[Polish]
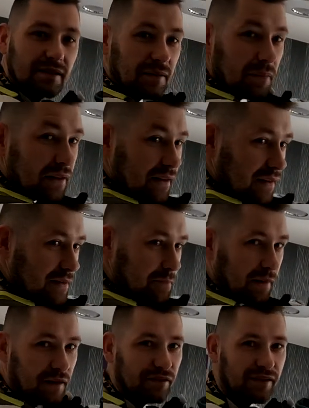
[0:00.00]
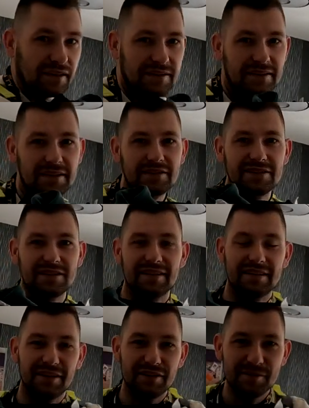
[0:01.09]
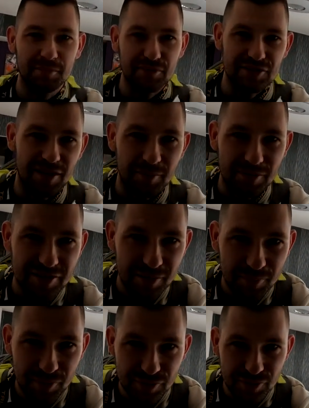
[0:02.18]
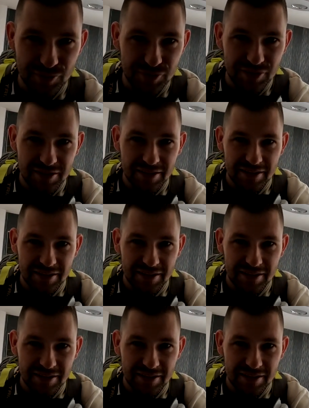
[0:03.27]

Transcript: cały plecak spakowany, także rozpoczynamy dzisiaj podróż.